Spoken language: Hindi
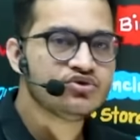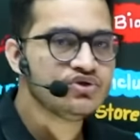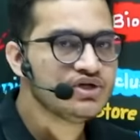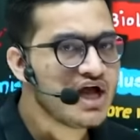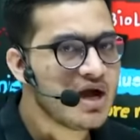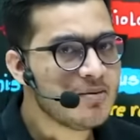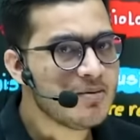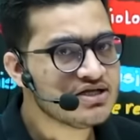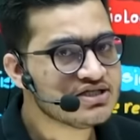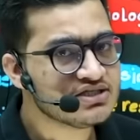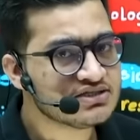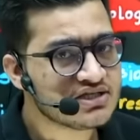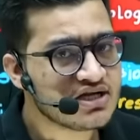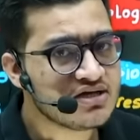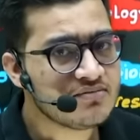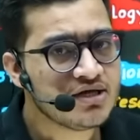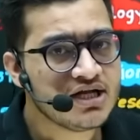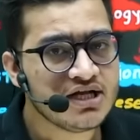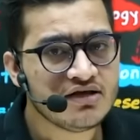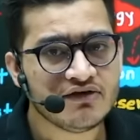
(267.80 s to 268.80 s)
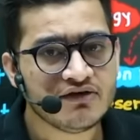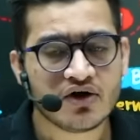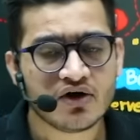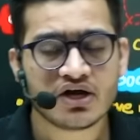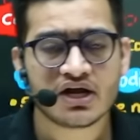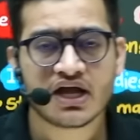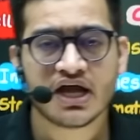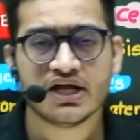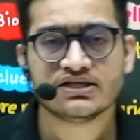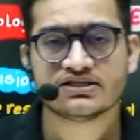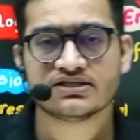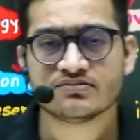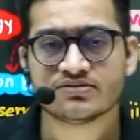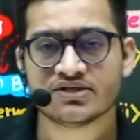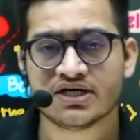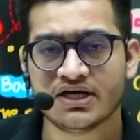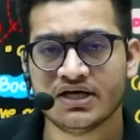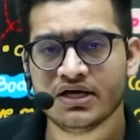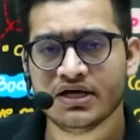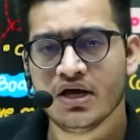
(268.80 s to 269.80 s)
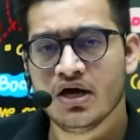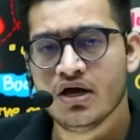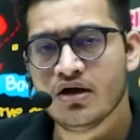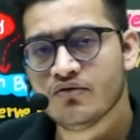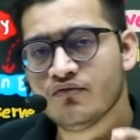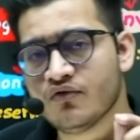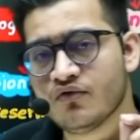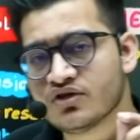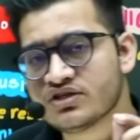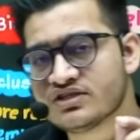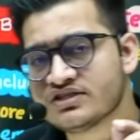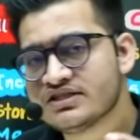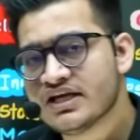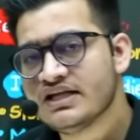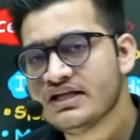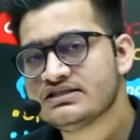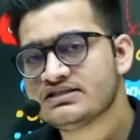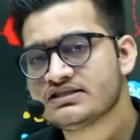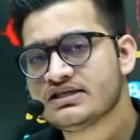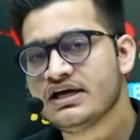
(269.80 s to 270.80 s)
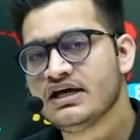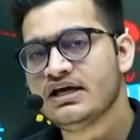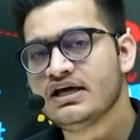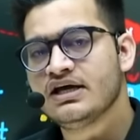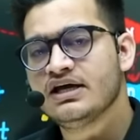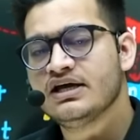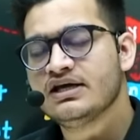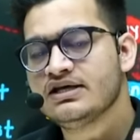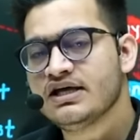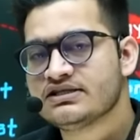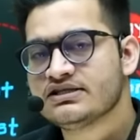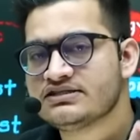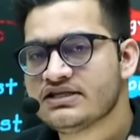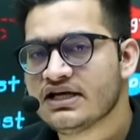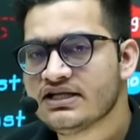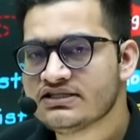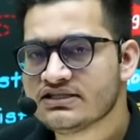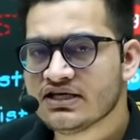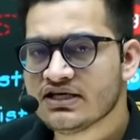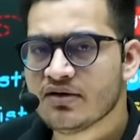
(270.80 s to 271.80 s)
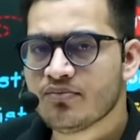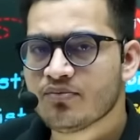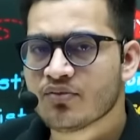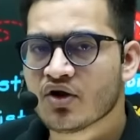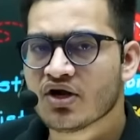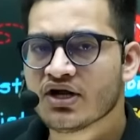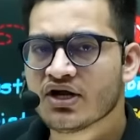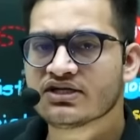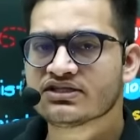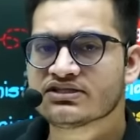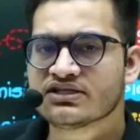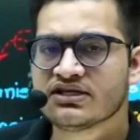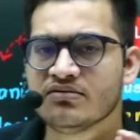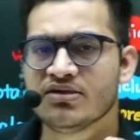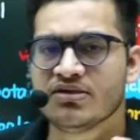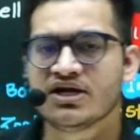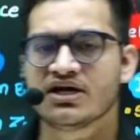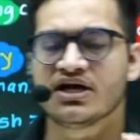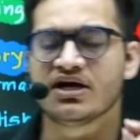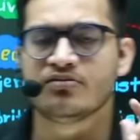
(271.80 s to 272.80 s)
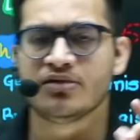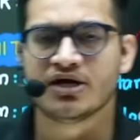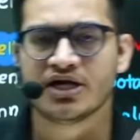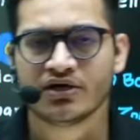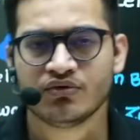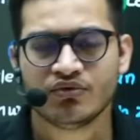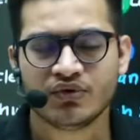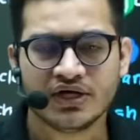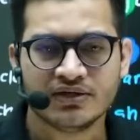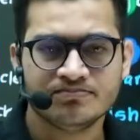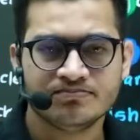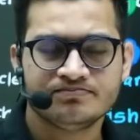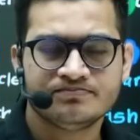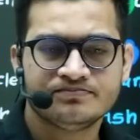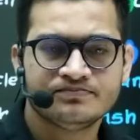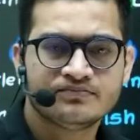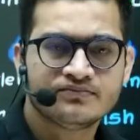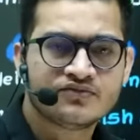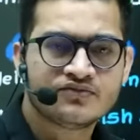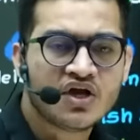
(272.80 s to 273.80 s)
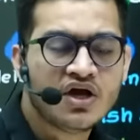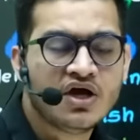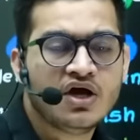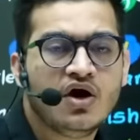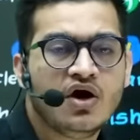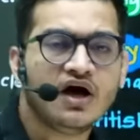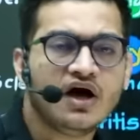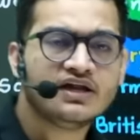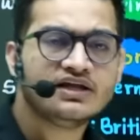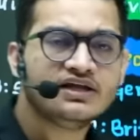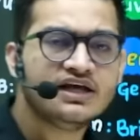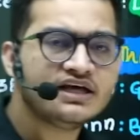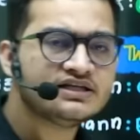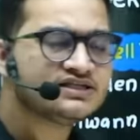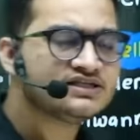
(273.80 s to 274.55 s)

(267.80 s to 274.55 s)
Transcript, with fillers: दुनिया में जितने भी लिविंग ऑर्गेनिजम्स हैं वो सेल्स के या सेल्स के प्रोडक्ट्स के मिलकर बने हुए हैं और ये